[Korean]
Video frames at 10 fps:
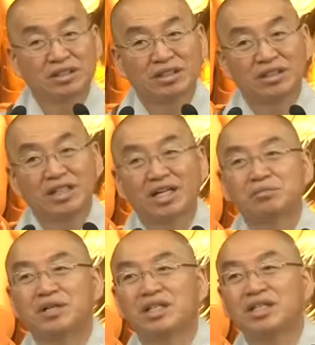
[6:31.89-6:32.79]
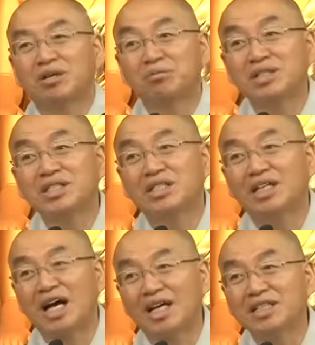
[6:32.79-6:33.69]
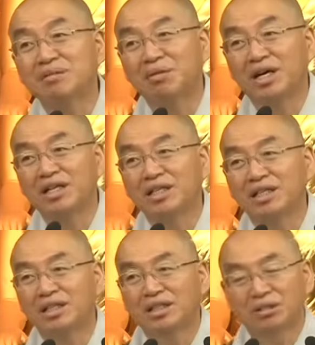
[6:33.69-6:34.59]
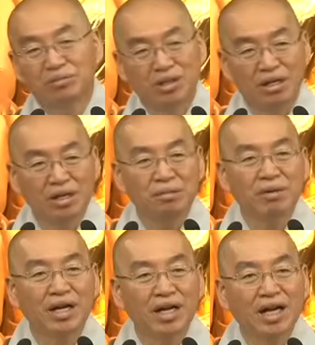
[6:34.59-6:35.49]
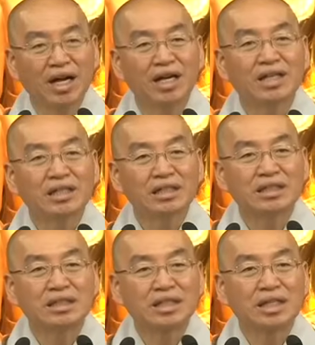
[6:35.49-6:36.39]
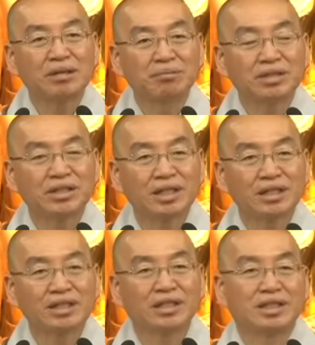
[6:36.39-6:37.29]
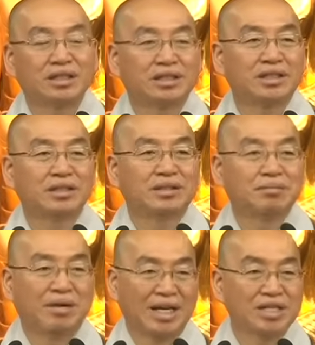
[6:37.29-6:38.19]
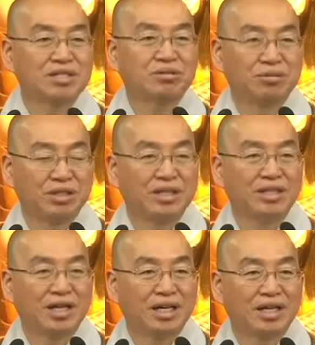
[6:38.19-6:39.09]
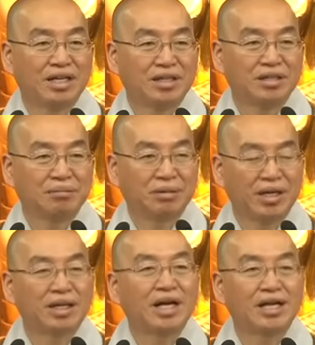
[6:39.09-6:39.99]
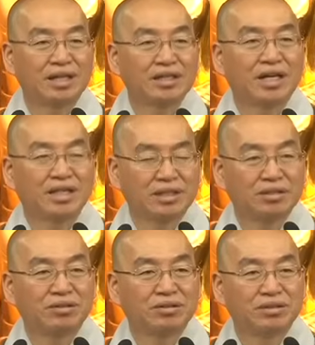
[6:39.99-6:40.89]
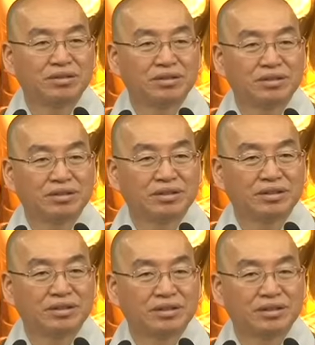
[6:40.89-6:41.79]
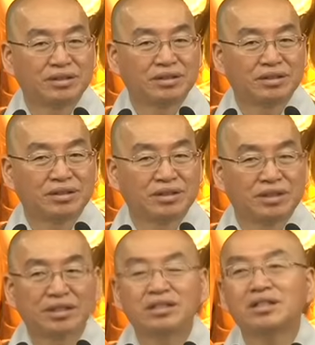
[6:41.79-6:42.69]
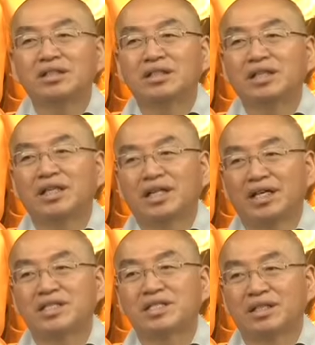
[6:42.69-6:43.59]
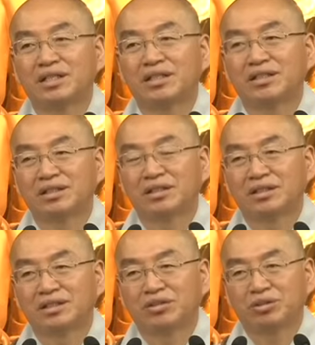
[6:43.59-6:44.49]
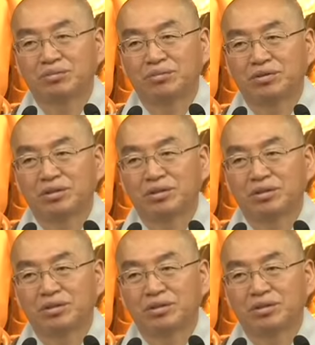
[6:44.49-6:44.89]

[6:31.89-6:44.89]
그러니까 뭐 그렇다고 미친 건 아니지만은 우리가 얼마나 쓸데없는데 신경을 많이 쓰고 있느냐 별거 아닌 거 가지고 어? 그런 거에 대해서는 좀